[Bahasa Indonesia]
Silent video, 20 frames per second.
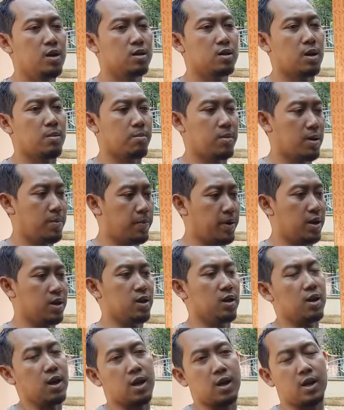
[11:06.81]
Sama
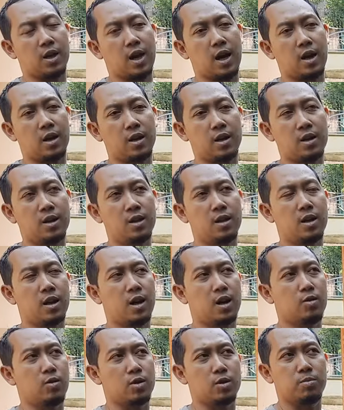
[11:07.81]
beresin kaki-kaki ya
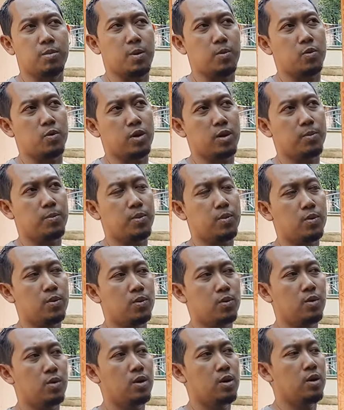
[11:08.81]
kan
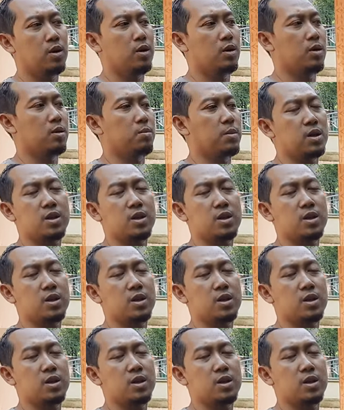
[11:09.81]
250.000